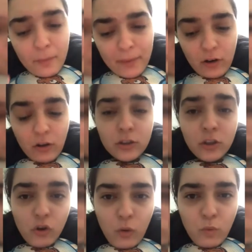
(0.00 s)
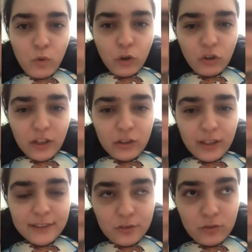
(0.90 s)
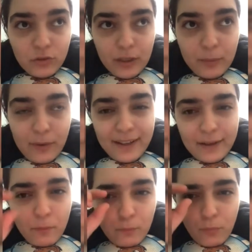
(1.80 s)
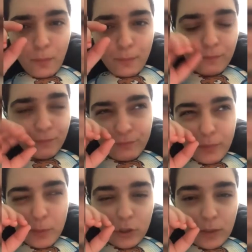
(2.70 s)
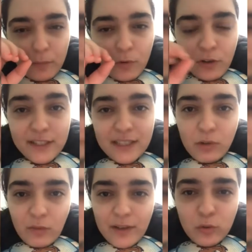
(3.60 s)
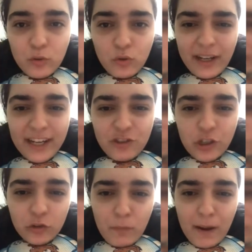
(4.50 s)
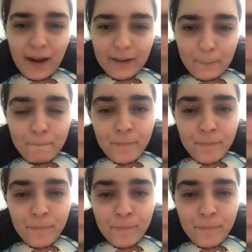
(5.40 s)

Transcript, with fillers: Però comunque ho notato che il secondo tempo, anche un po' il primo tempo pochissimo, la Juventus non è che ha giocato male.